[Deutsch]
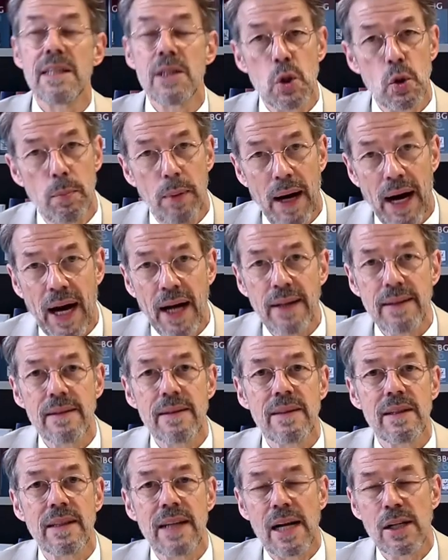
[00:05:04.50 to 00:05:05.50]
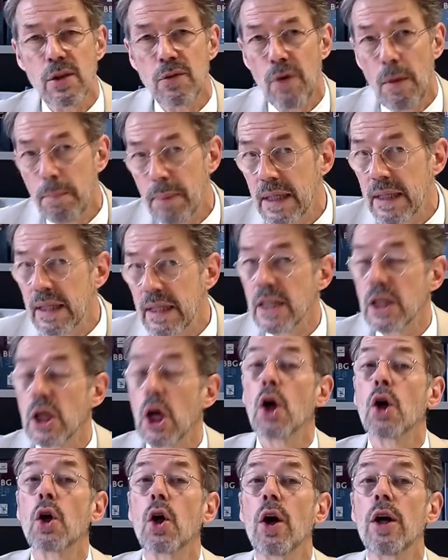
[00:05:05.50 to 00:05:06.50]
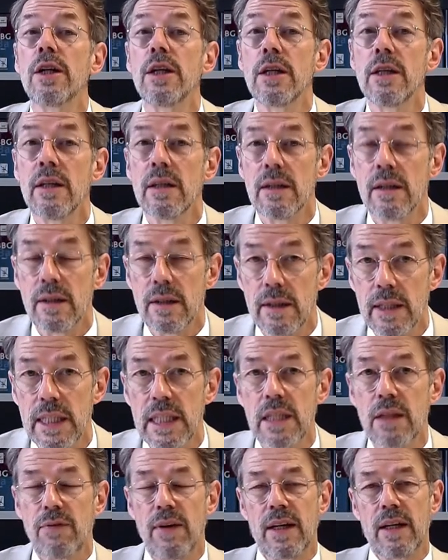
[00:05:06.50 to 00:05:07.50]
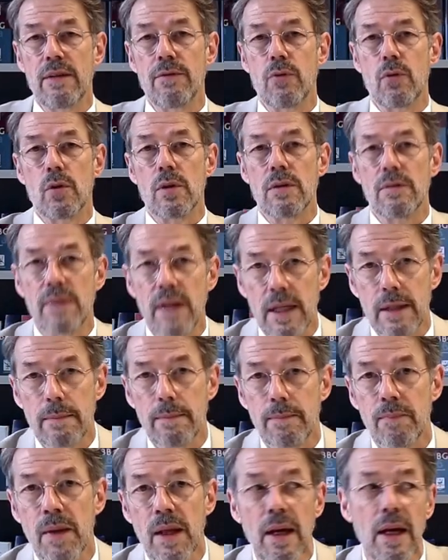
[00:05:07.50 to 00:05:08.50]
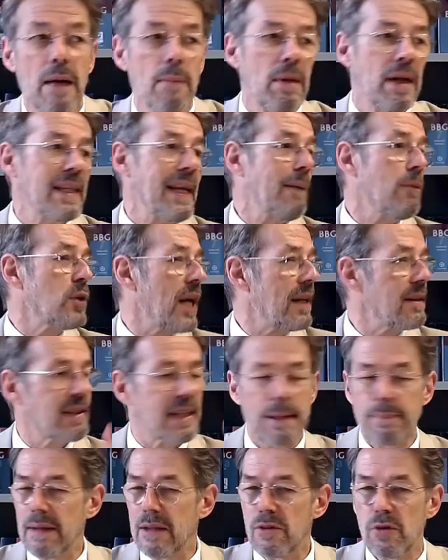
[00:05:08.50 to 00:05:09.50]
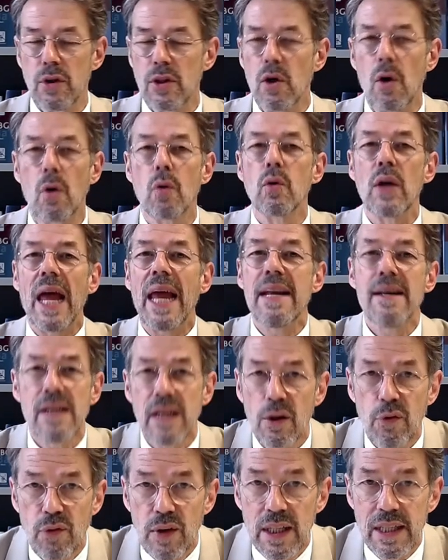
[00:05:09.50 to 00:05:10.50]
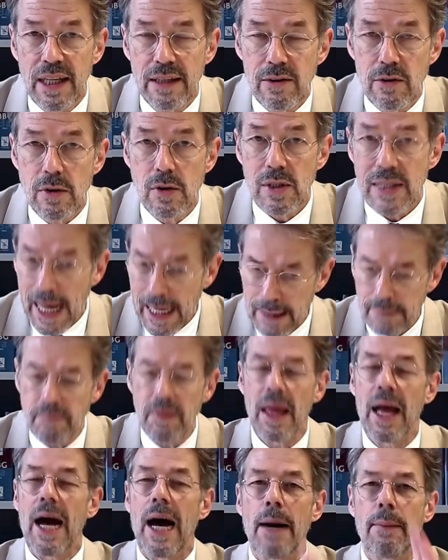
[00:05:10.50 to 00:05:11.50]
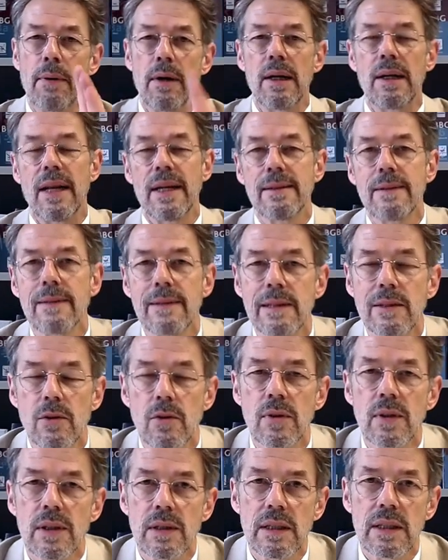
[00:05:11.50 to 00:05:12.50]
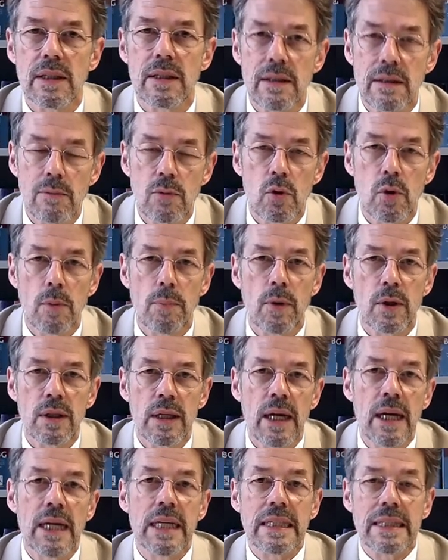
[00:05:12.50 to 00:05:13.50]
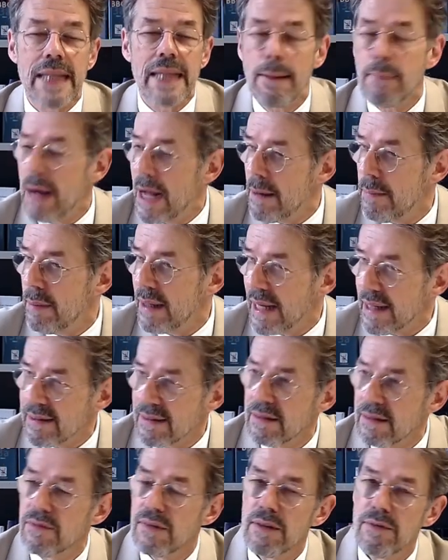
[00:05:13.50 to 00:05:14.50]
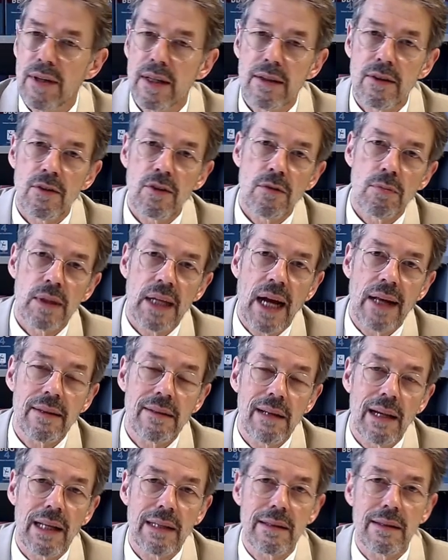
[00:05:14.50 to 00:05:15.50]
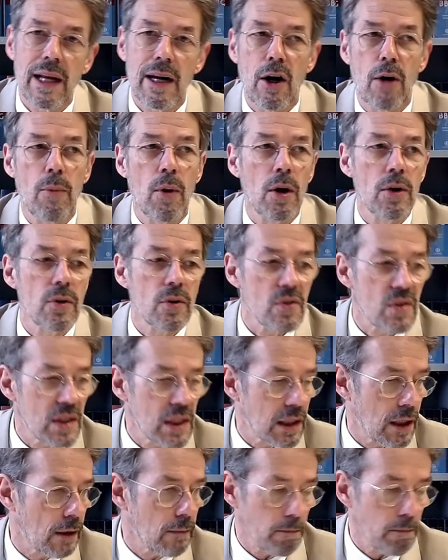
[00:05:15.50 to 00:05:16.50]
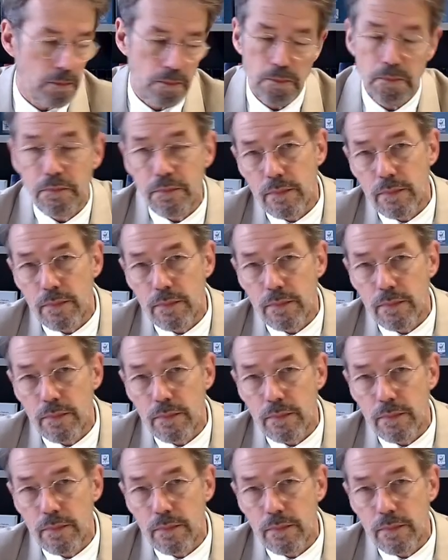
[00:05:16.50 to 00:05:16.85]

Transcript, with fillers: sind zu beachten, sind also verbindlich, können nicht weggewogen werden. Meine Damen und Herren, es gäbe natürlich noch unendlich viel dazu zu sagen, aber lassen Sie es uns in diesem Report dabei belassen. Wir werden uns mit Einzelheiten der Raumordnung sicher